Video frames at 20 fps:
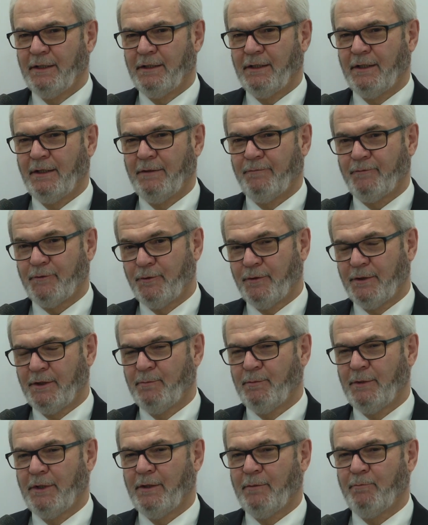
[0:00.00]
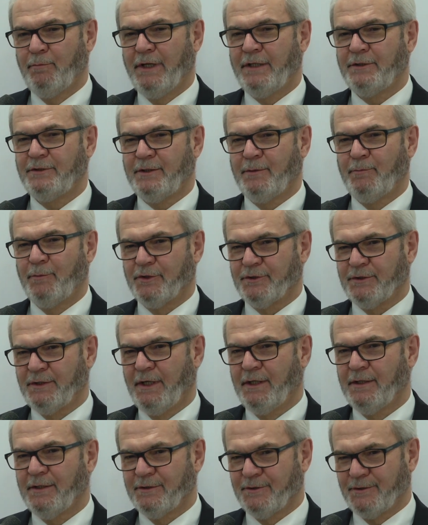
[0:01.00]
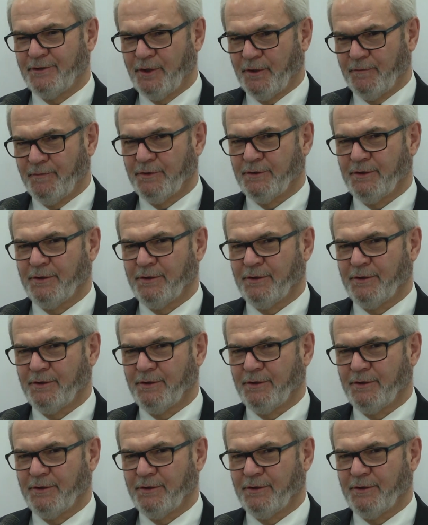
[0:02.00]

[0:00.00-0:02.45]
w którym będzie można zdrowo